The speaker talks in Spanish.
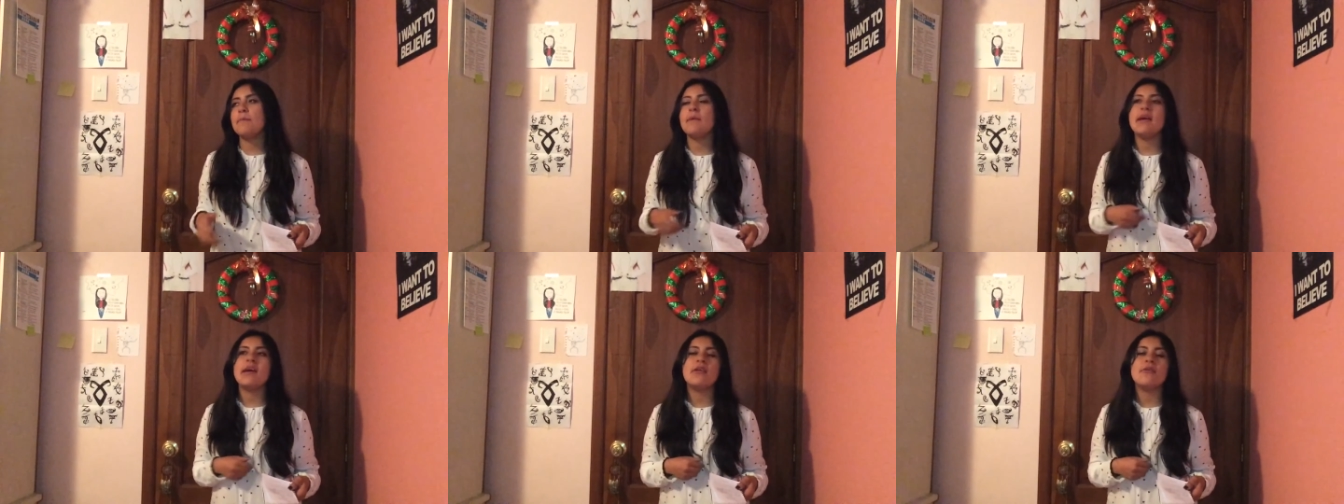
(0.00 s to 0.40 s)

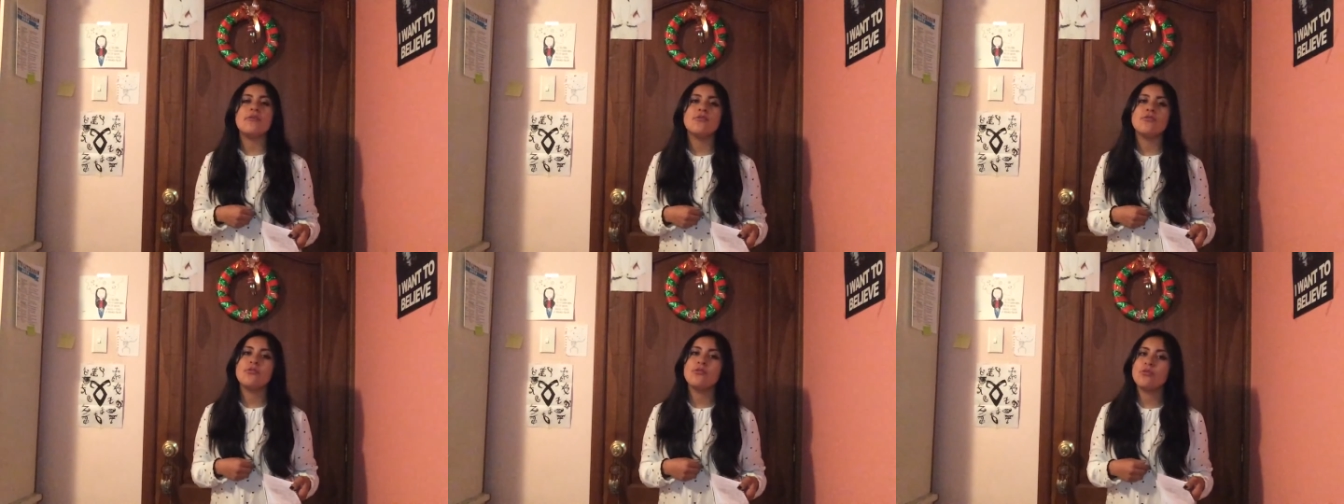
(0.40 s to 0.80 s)
pero
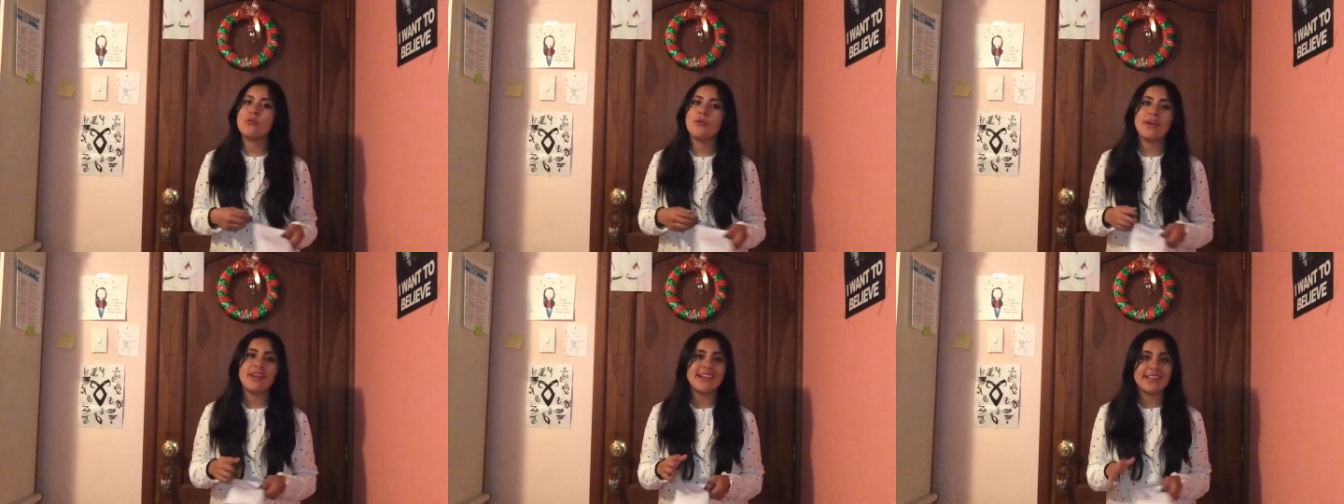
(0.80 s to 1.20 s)

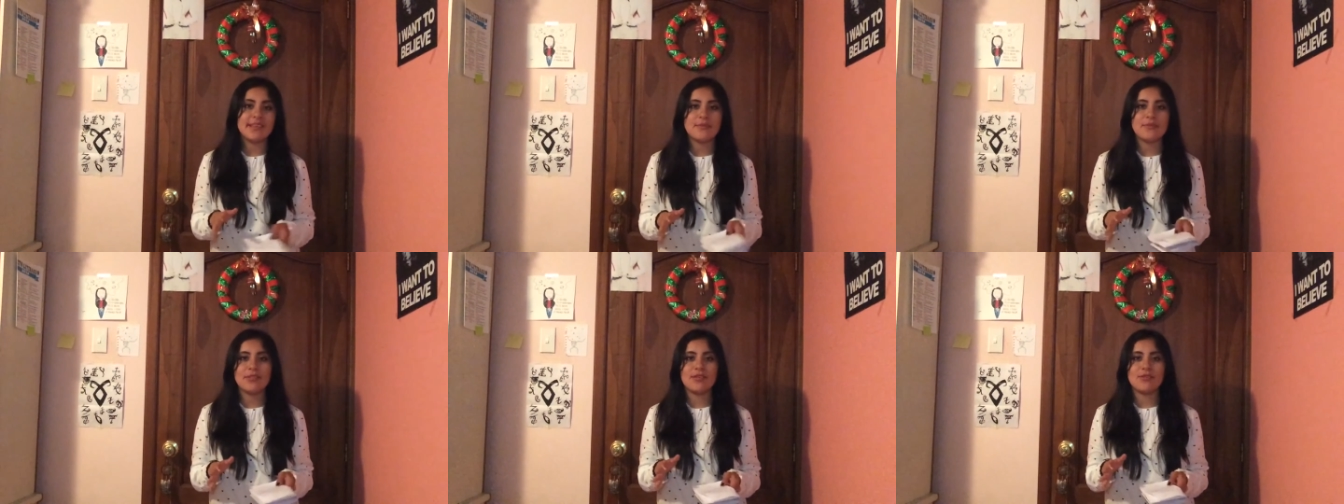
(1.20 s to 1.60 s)
no era el
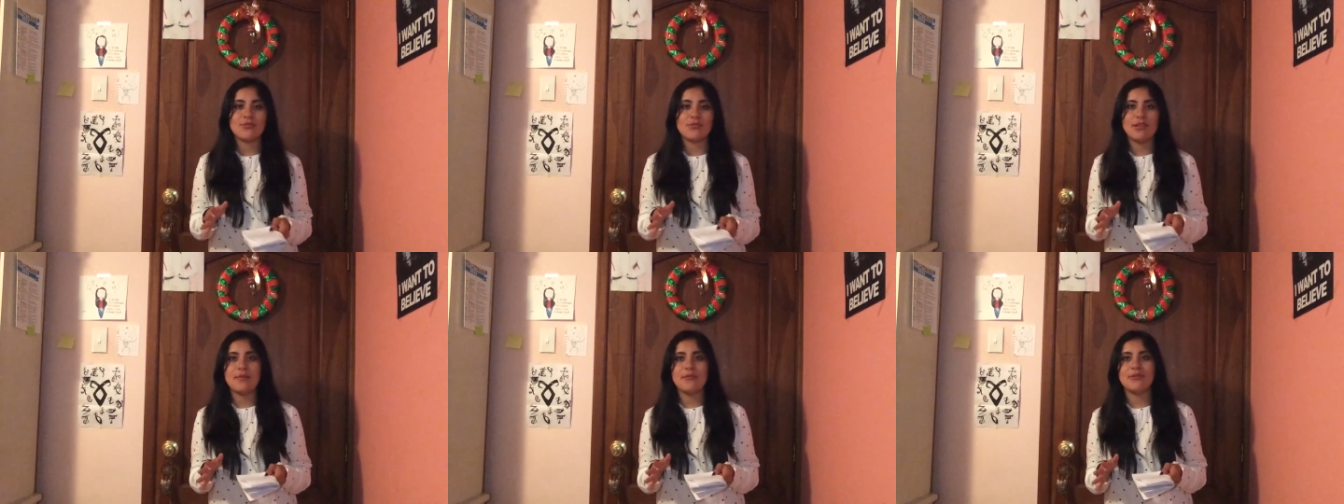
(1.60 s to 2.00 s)
tipo de
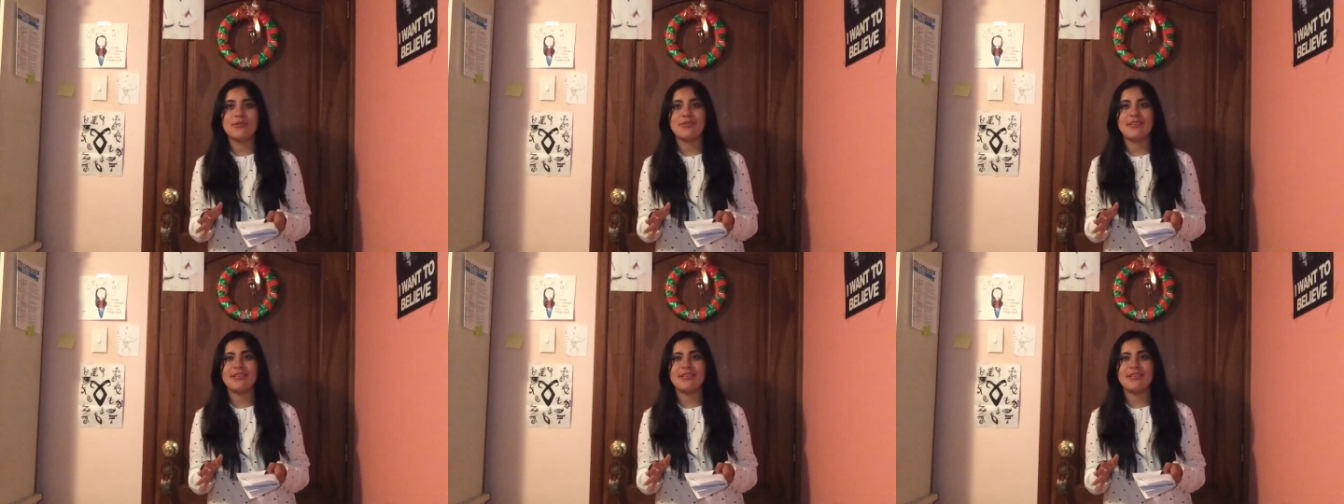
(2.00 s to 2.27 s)
sus libros.